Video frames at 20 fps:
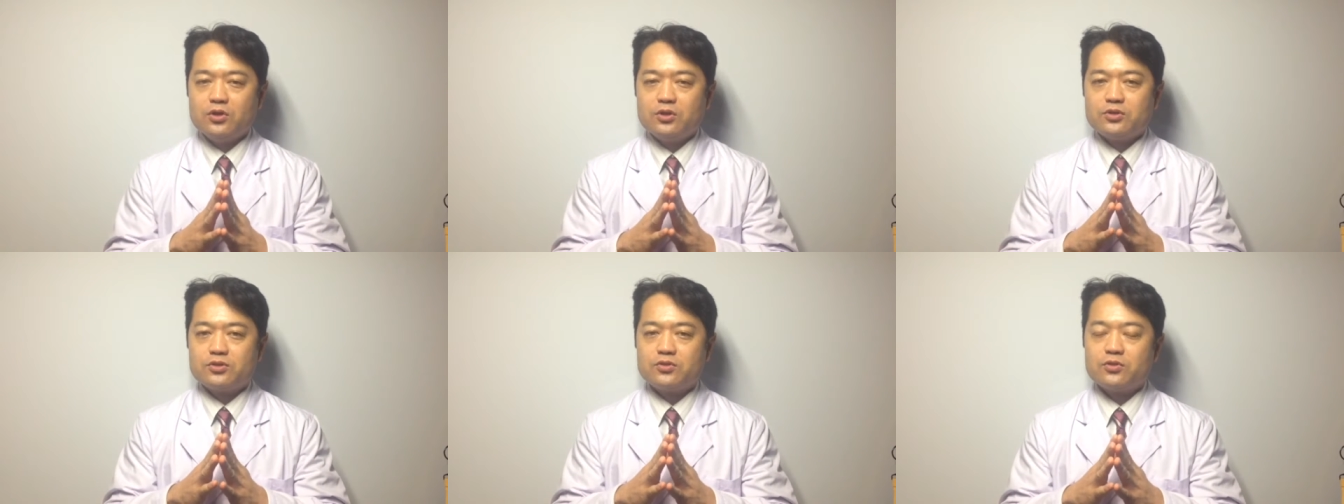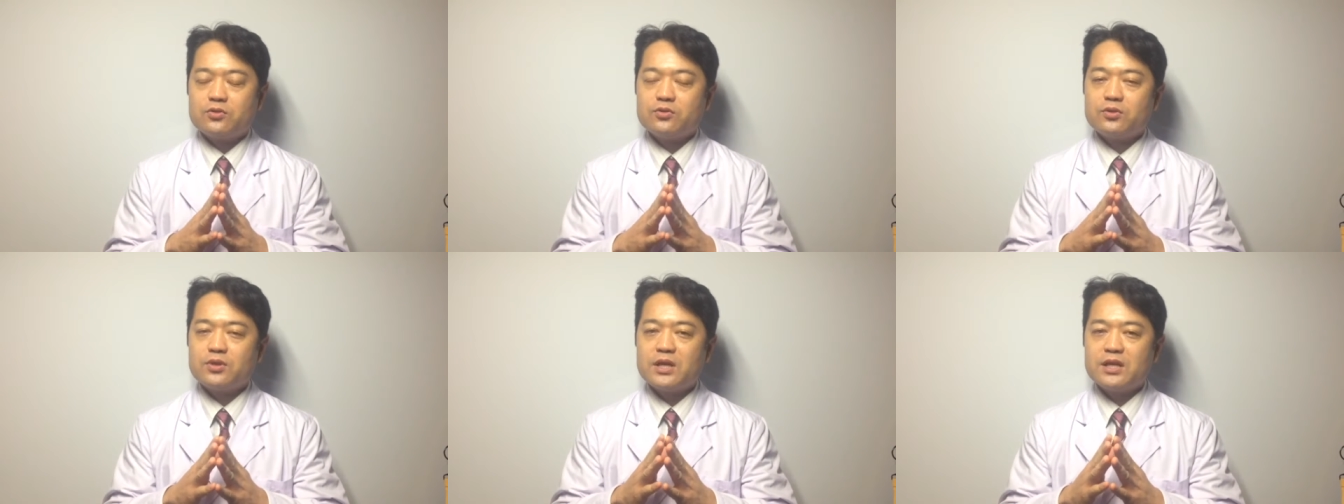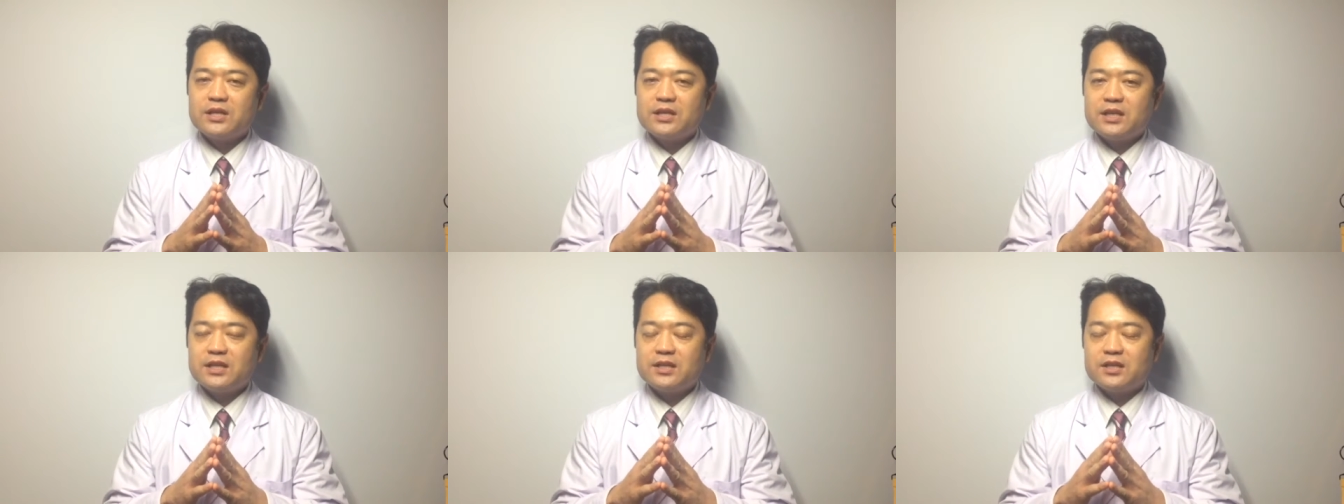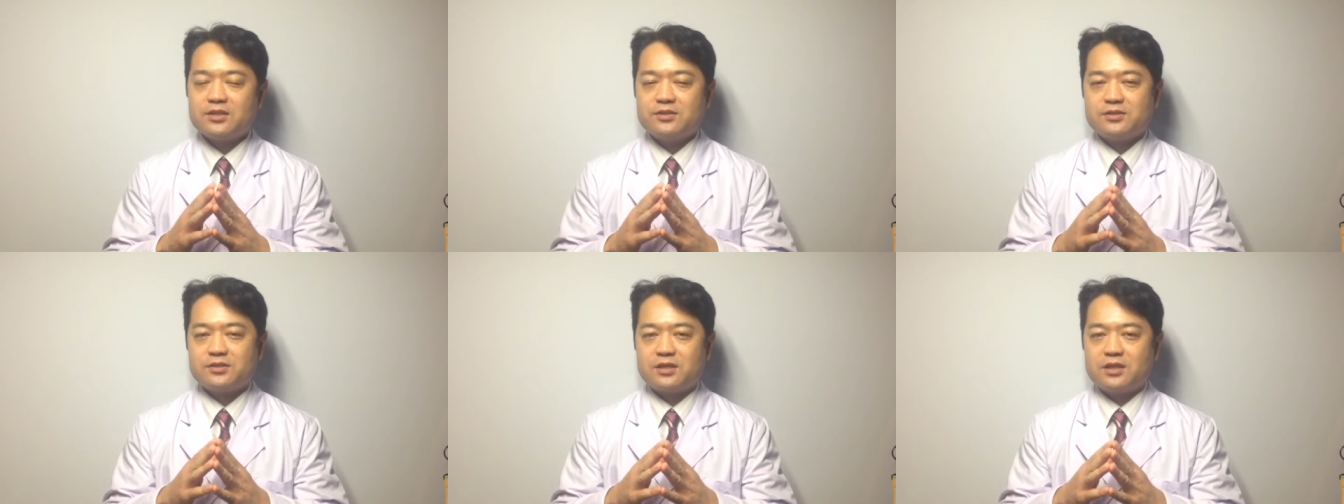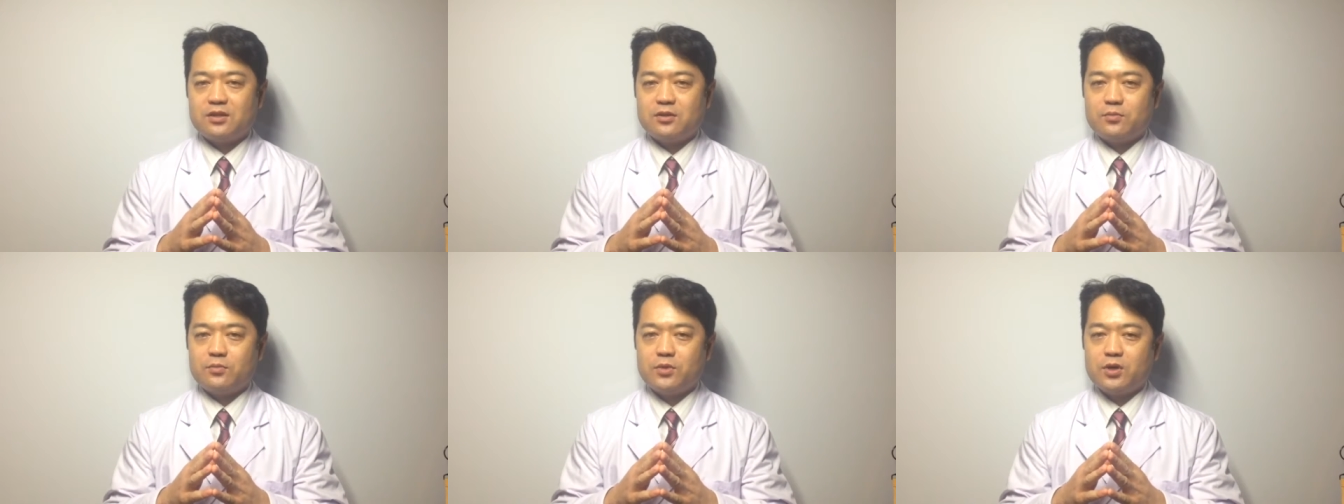そんなに何て言うんです
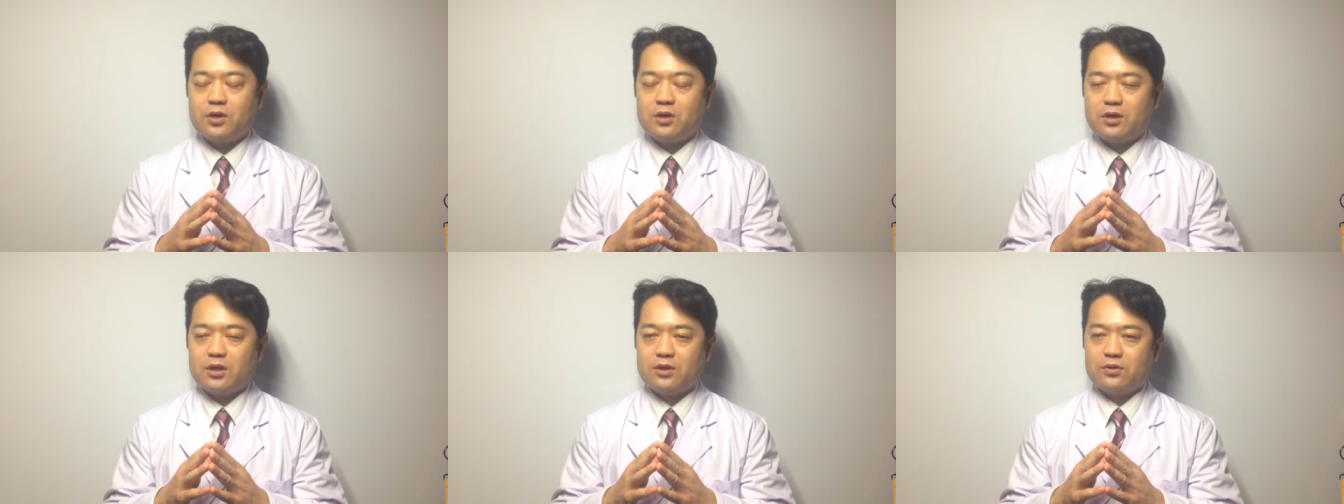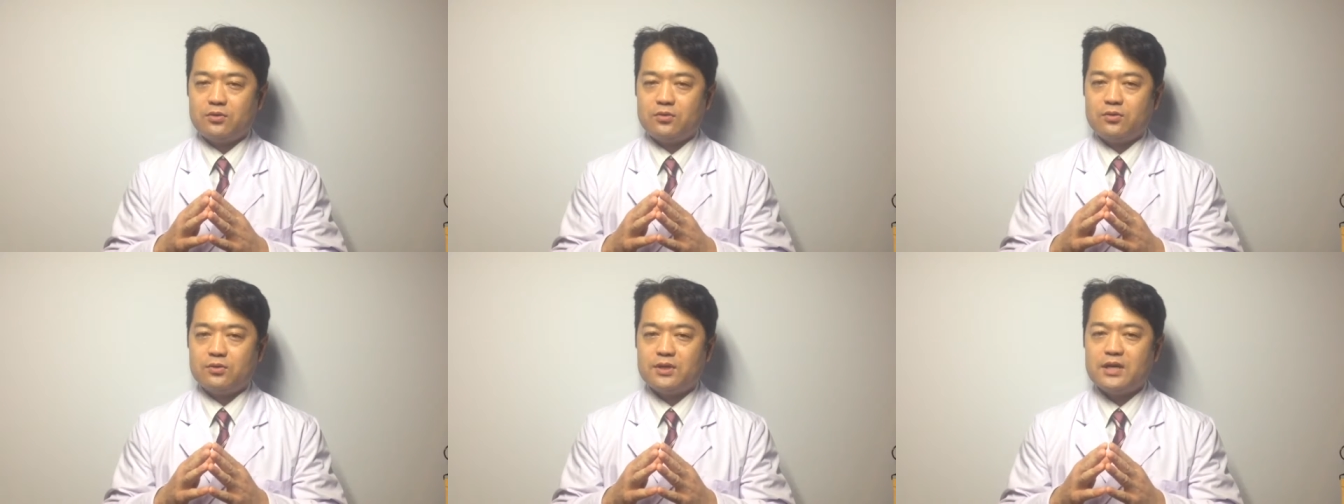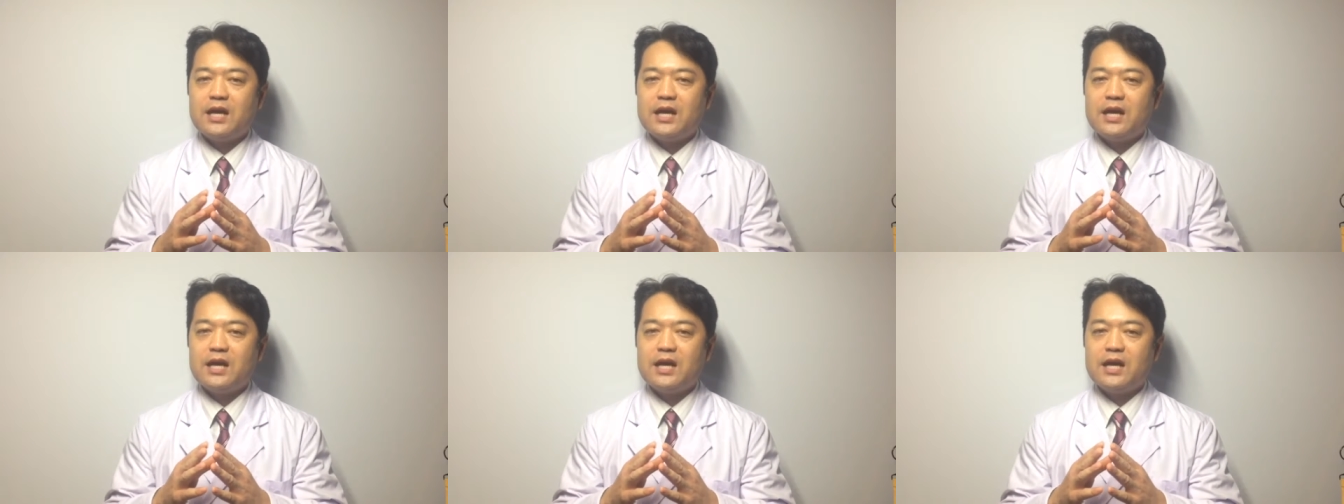かね、あの、